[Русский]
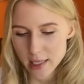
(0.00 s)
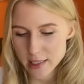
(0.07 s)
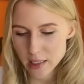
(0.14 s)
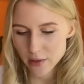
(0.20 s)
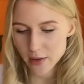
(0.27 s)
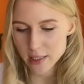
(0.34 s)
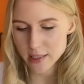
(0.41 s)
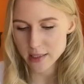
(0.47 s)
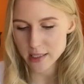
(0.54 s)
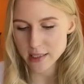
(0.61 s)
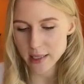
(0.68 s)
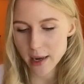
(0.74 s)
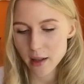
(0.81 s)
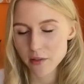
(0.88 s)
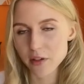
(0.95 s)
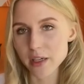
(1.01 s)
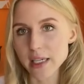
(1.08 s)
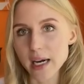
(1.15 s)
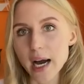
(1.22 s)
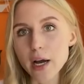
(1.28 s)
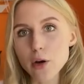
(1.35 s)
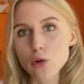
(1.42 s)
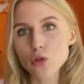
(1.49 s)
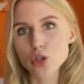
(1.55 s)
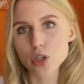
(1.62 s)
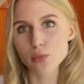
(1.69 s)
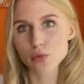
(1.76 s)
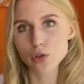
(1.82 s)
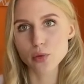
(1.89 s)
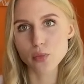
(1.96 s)
И, соответственно, style very high, он
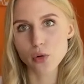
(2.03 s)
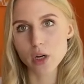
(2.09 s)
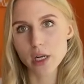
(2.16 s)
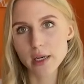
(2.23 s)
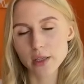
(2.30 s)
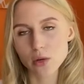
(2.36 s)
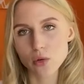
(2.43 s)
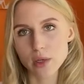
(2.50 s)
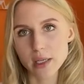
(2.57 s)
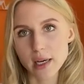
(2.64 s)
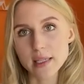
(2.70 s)
уже будет более такой